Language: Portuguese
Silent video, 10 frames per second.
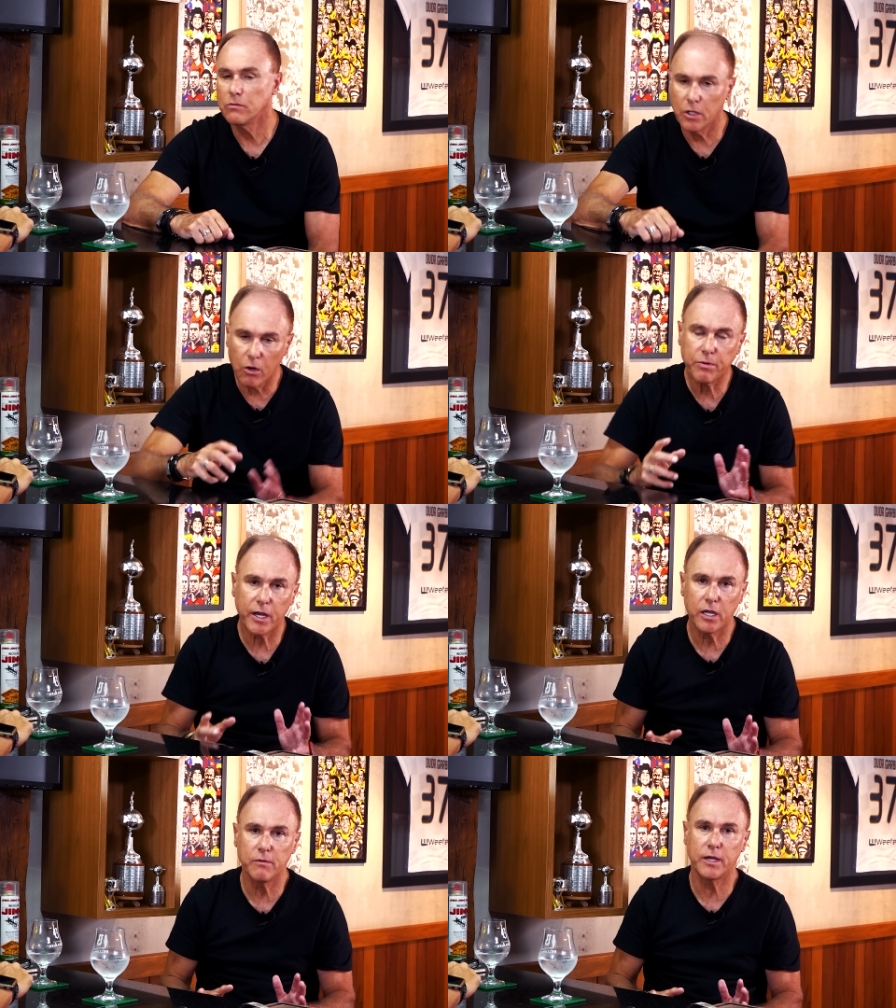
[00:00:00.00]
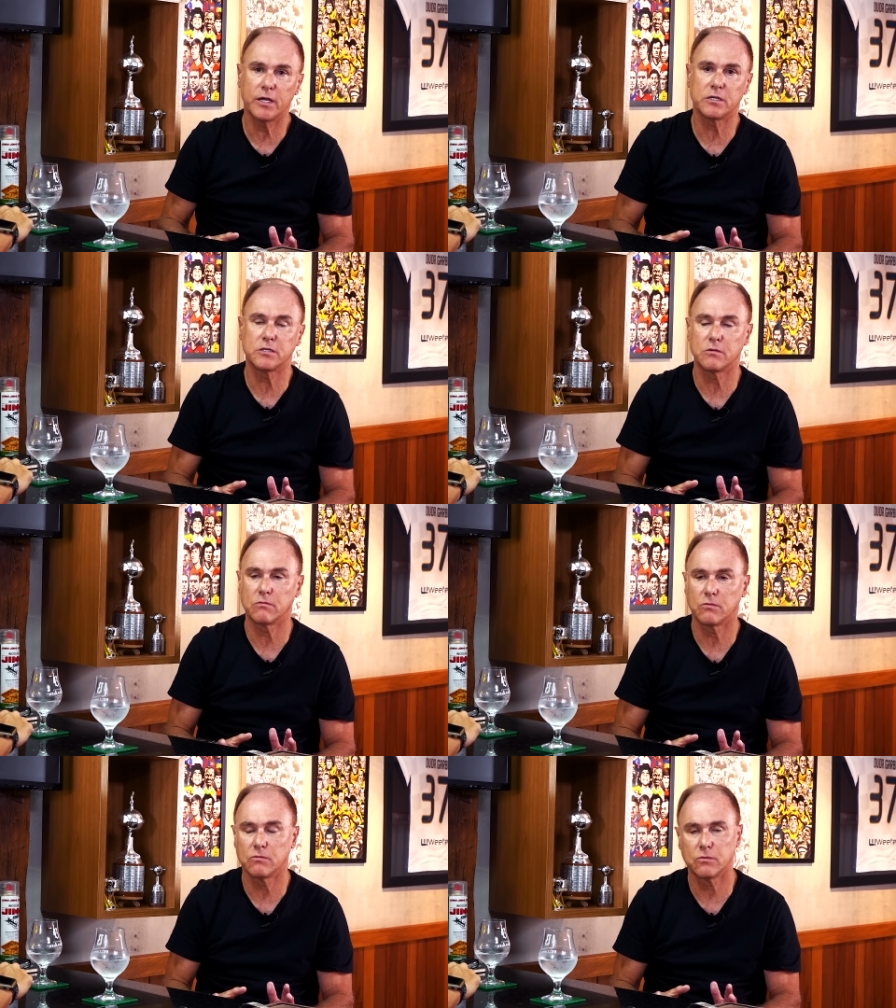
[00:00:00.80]
não para a RBS
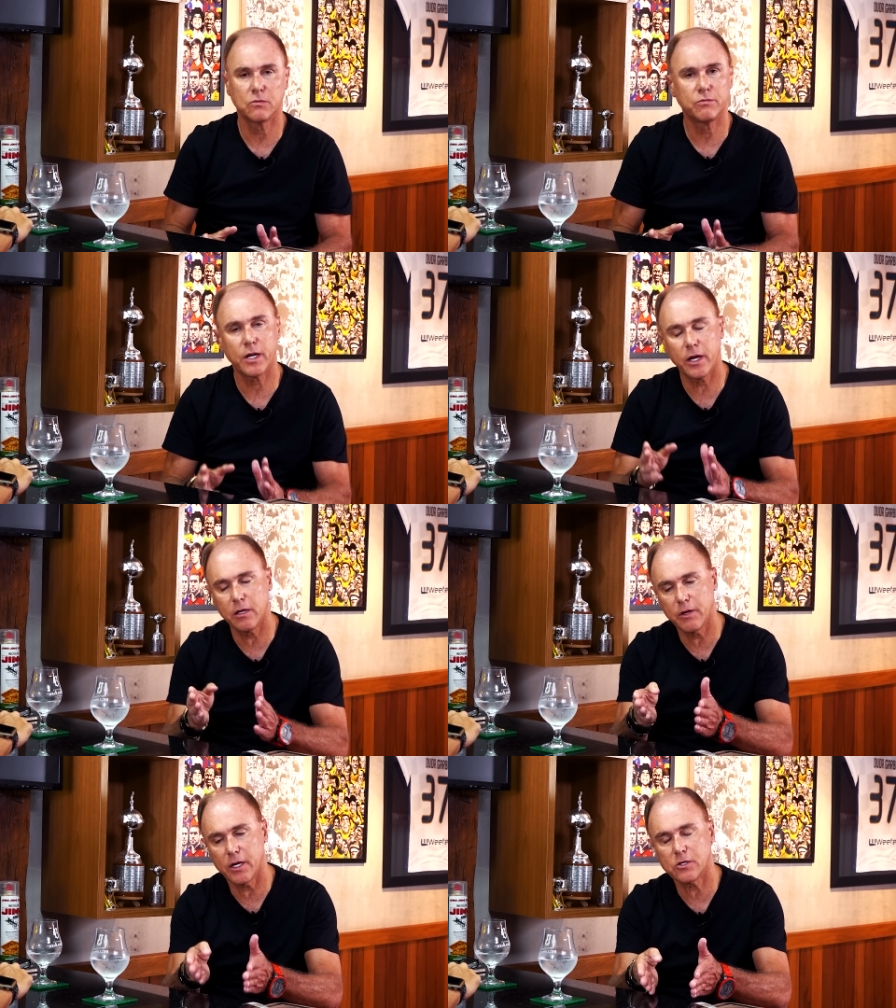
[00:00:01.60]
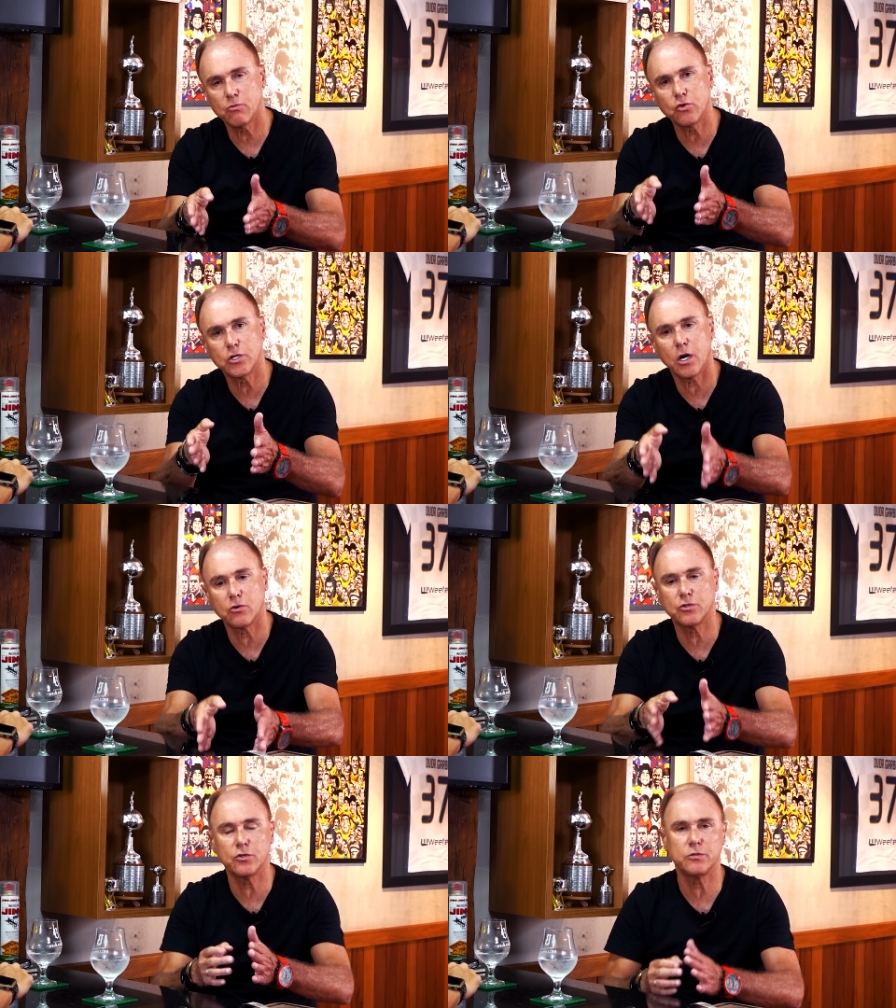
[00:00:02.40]
para a RBS, Mundial
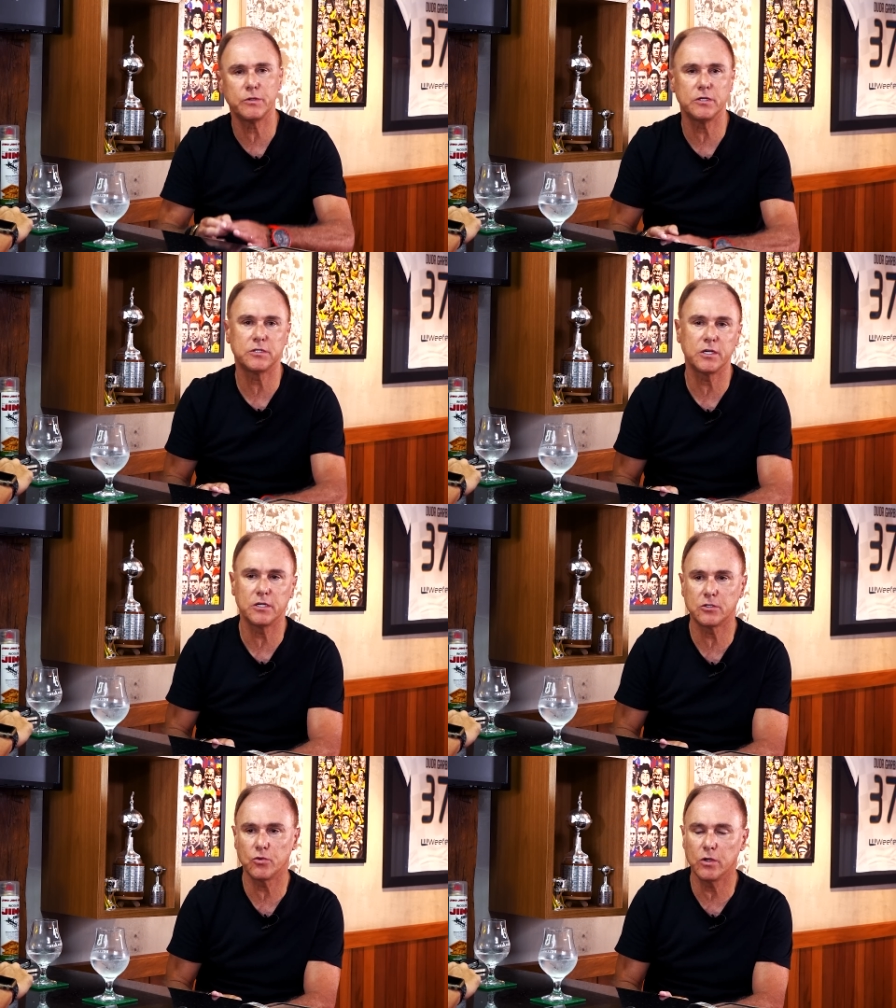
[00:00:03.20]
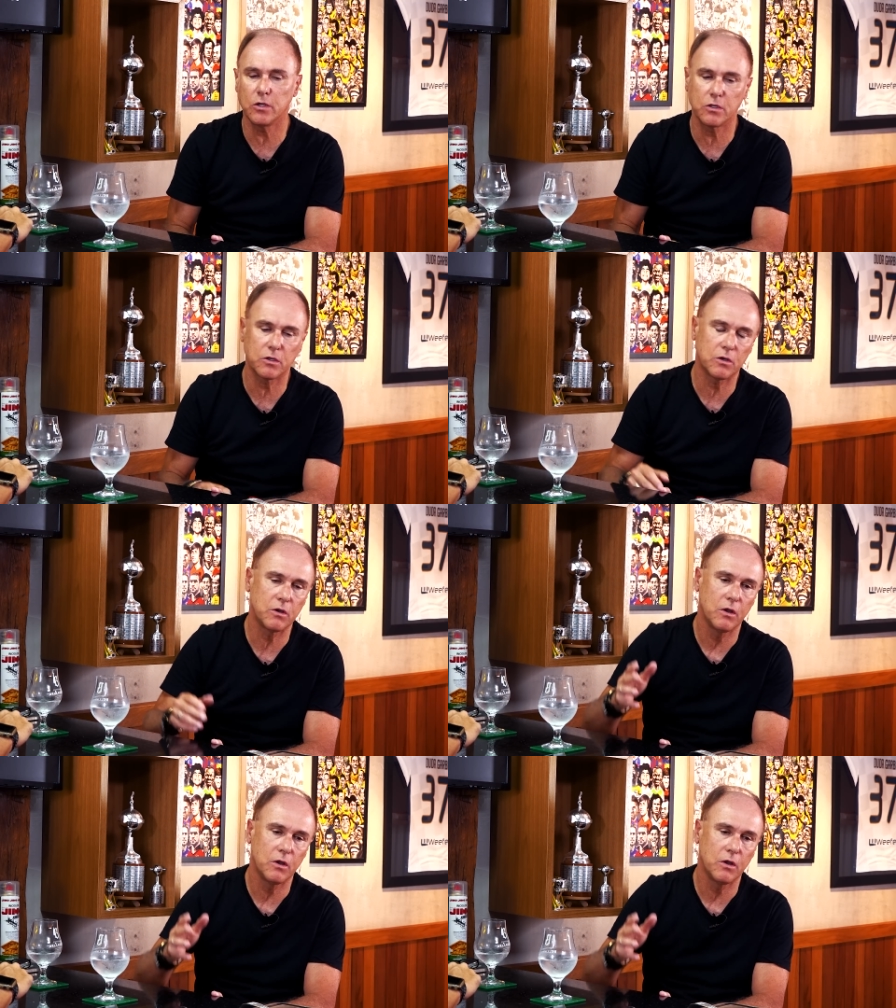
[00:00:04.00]
de 2006 do Inter,